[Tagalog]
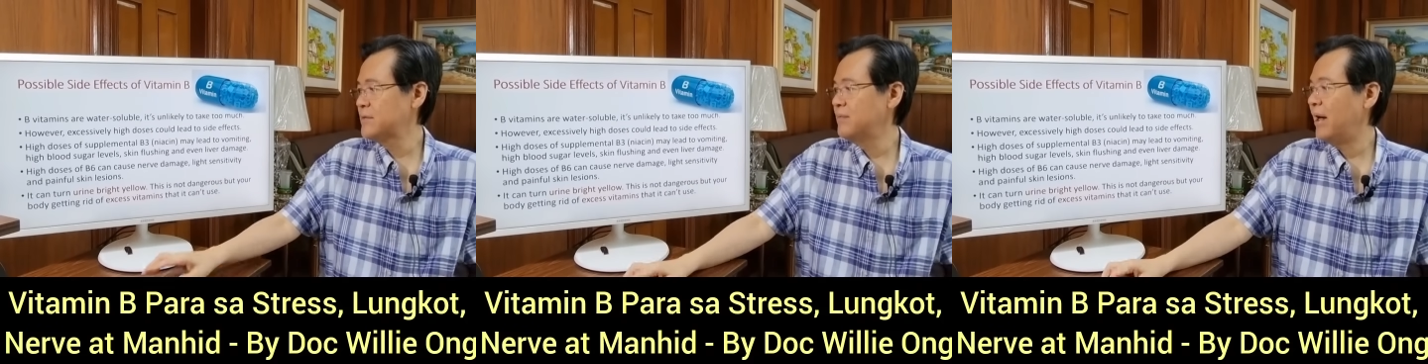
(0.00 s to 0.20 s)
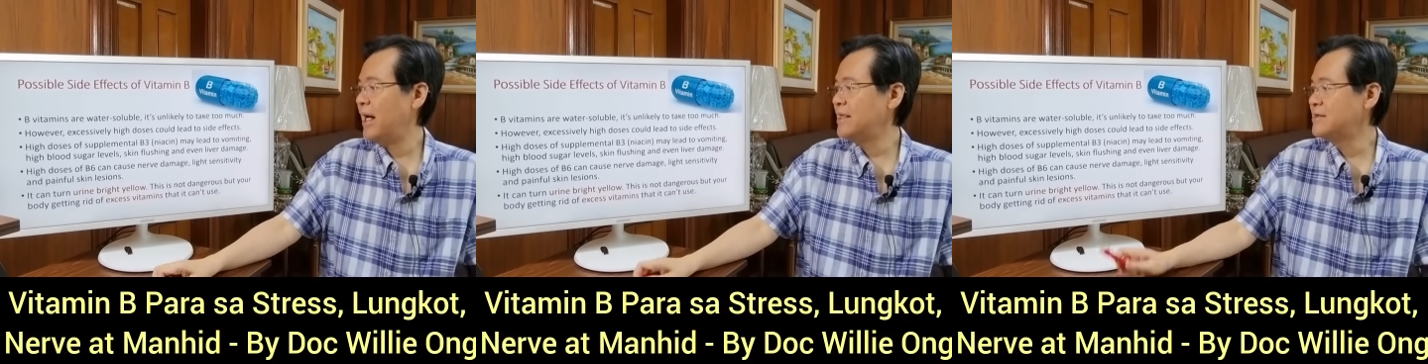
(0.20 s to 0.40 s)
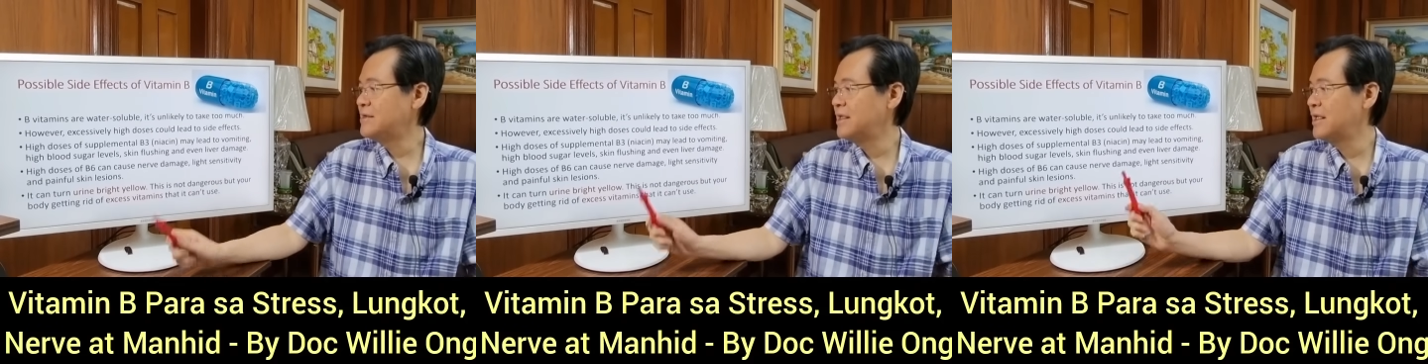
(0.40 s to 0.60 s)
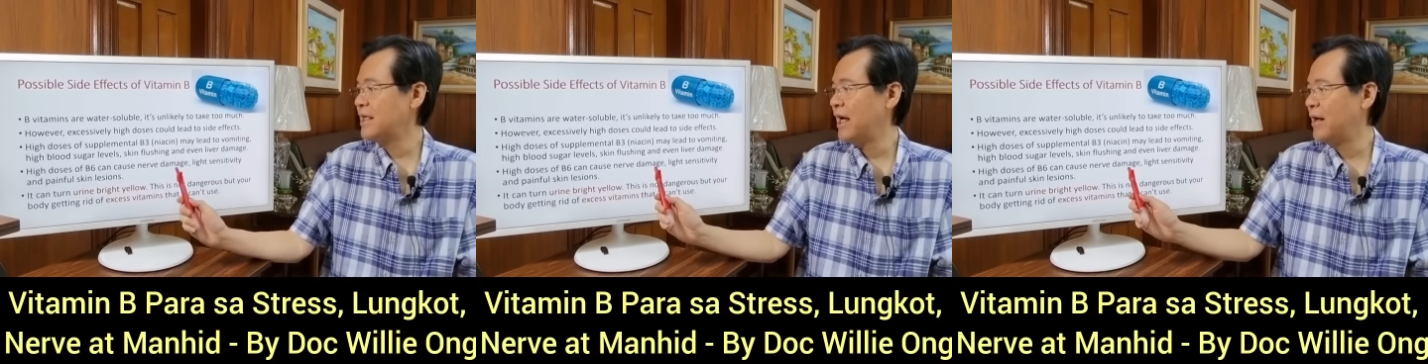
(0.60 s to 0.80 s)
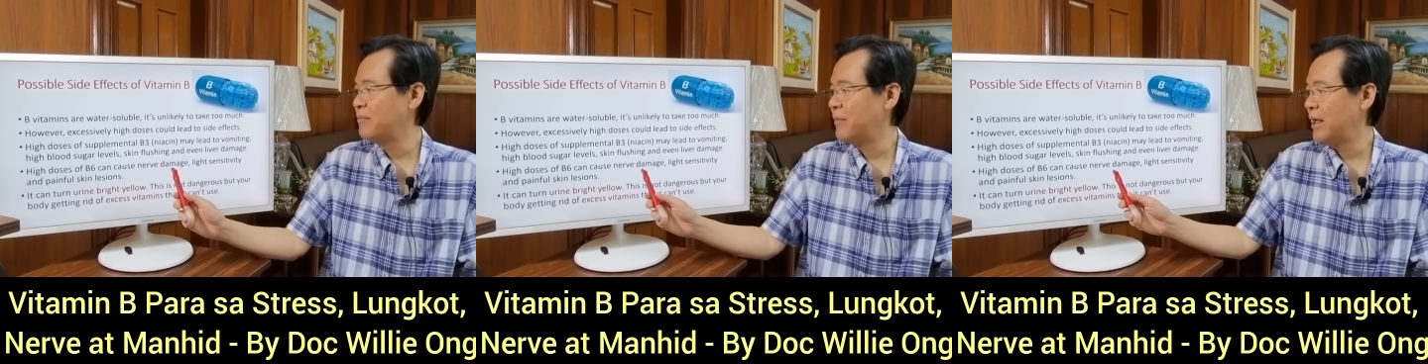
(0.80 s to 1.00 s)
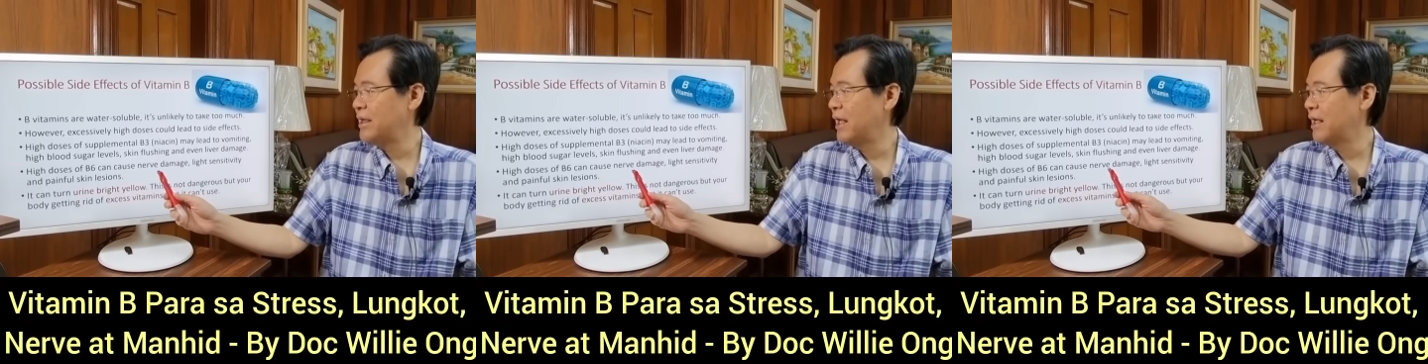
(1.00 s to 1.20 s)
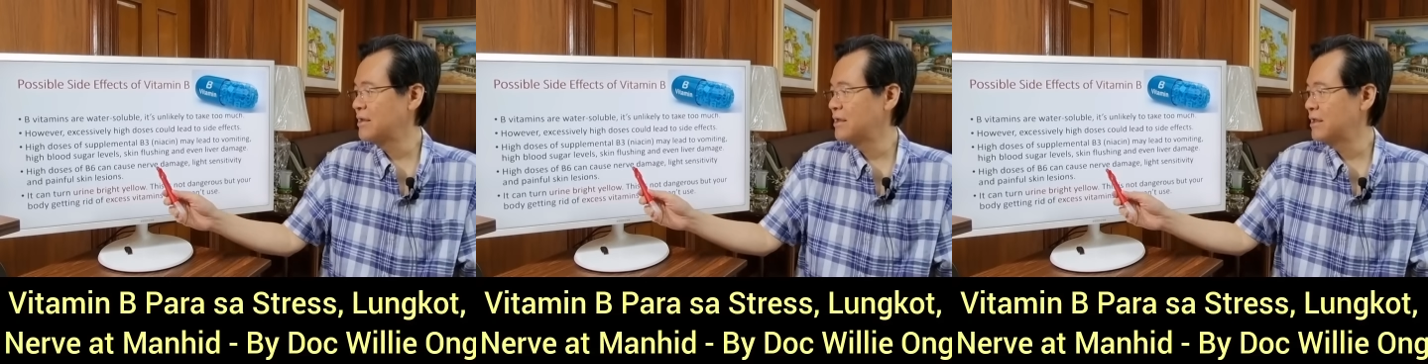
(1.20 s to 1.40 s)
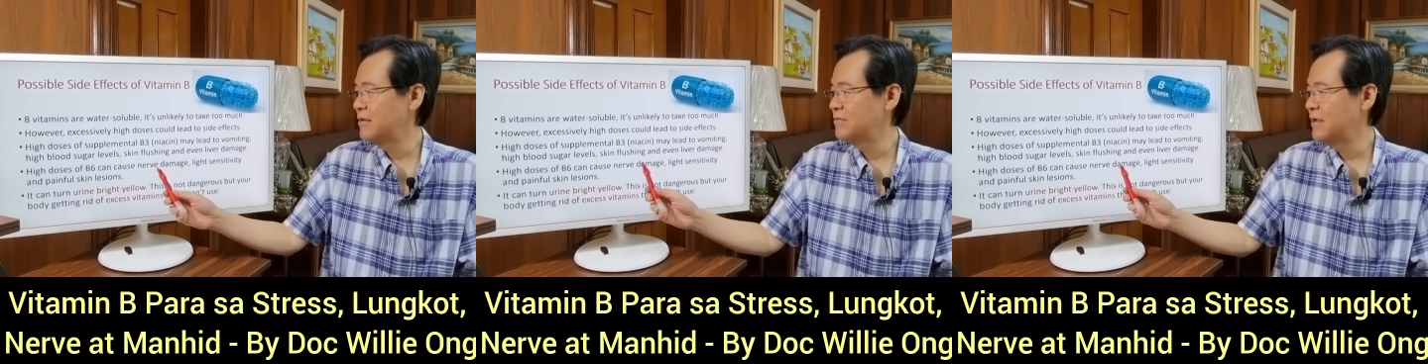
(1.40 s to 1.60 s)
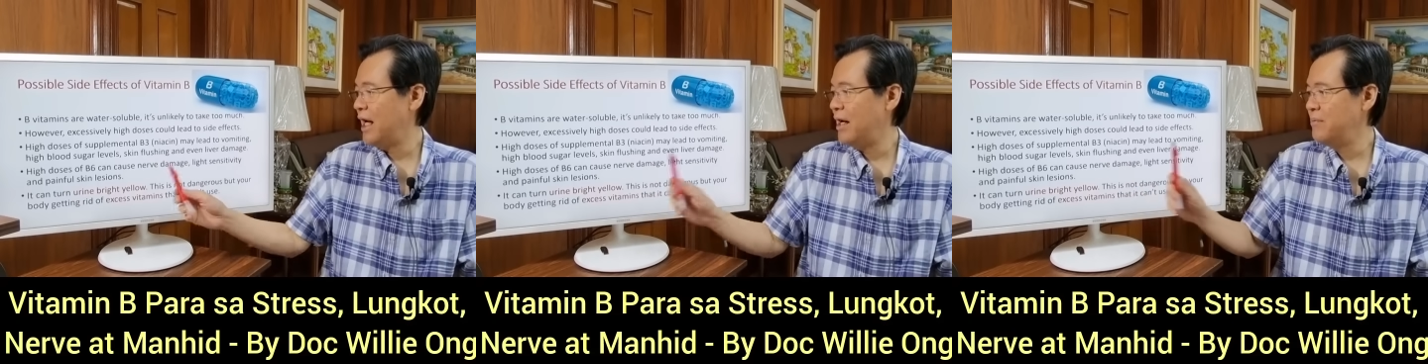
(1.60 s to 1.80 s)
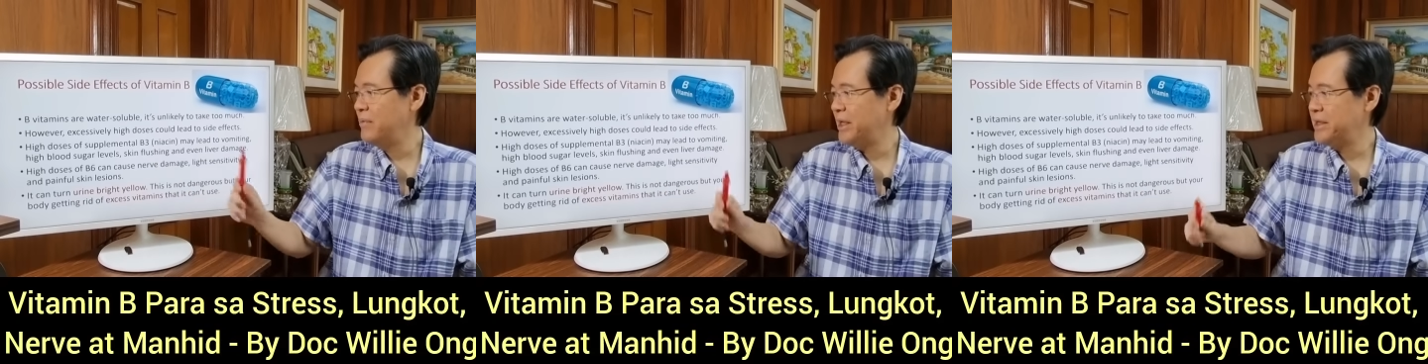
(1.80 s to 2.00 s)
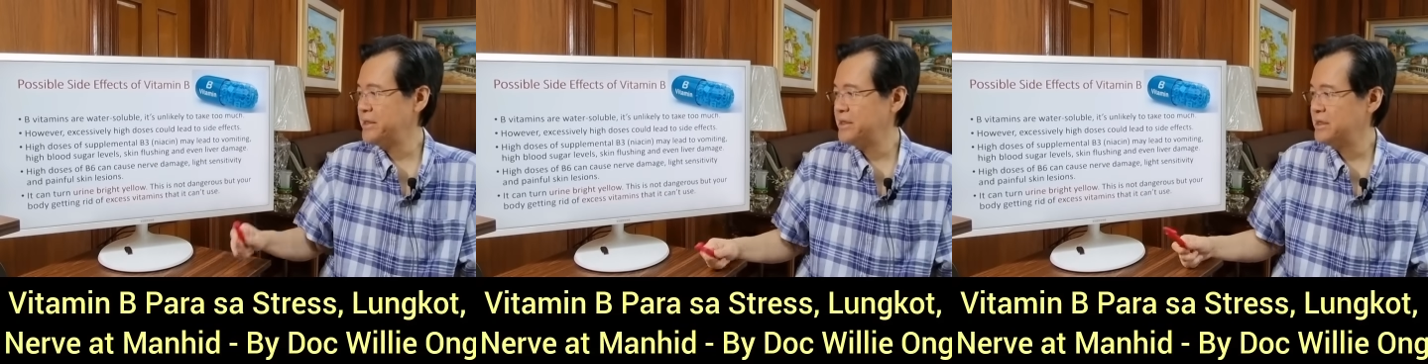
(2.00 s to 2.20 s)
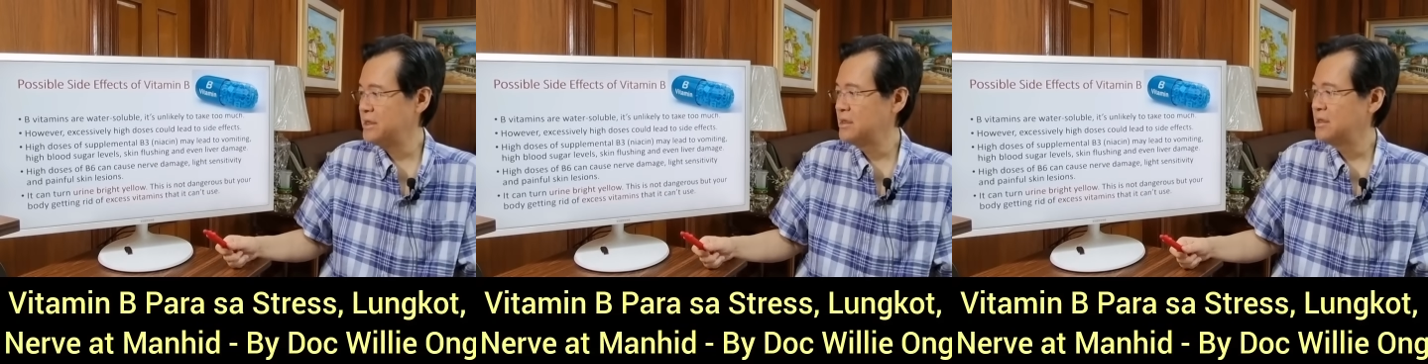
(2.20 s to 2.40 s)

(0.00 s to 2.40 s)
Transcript: makasira pa ng nerve damage.